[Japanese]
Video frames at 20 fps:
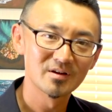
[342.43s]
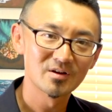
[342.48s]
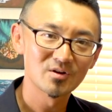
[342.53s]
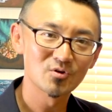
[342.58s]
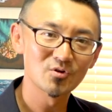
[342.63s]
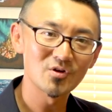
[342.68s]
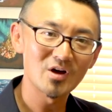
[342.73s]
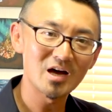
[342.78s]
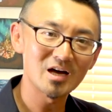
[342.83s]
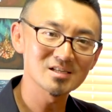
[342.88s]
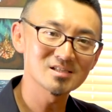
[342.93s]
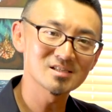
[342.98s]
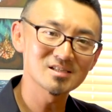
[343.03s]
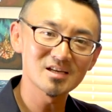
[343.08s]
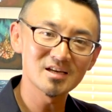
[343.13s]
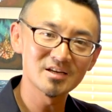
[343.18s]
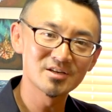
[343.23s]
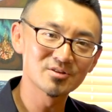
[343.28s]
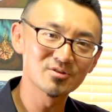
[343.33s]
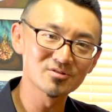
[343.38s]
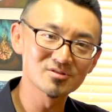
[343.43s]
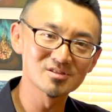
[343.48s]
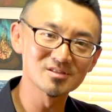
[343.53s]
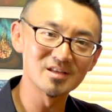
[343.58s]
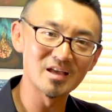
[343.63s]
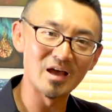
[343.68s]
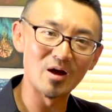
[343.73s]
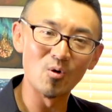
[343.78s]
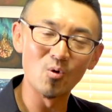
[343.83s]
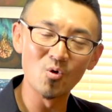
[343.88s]
この発声一つ
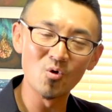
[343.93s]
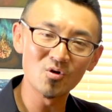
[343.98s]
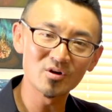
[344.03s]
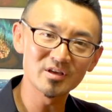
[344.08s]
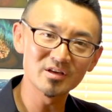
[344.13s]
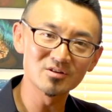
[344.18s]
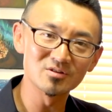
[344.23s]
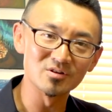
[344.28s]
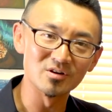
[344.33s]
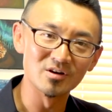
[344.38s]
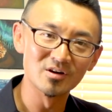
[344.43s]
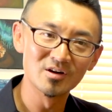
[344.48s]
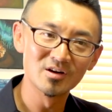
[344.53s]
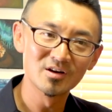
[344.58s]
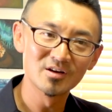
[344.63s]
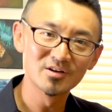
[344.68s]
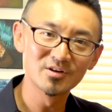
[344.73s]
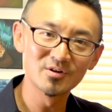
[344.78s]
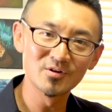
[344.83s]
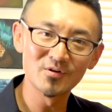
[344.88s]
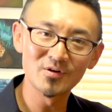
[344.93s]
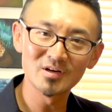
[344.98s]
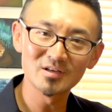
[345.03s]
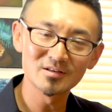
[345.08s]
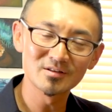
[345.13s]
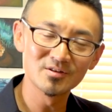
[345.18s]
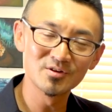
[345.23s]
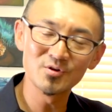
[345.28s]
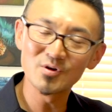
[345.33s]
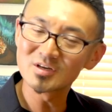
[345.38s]
で大きく
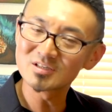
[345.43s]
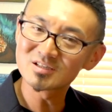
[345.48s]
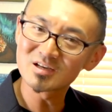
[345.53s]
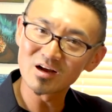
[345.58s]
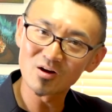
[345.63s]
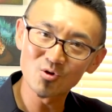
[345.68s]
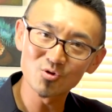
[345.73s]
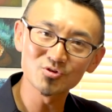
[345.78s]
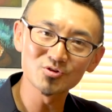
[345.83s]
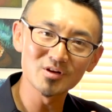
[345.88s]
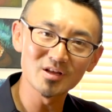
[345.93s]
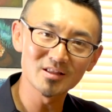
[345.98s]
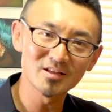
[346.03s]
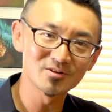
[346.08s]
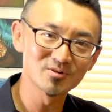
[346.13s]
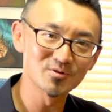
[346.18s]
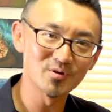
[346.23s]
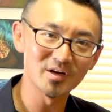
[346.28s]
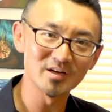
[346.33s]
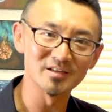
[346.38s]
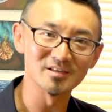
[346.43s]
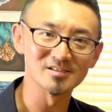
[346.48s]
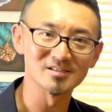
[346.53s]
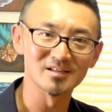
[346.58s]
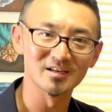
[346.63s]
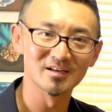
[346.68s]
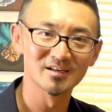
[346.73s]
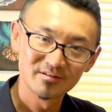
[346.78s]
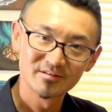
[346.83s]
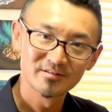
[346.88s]
ニュアンスが異なってくるわけです
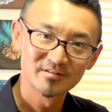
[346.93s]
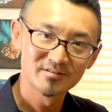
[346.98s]
ね。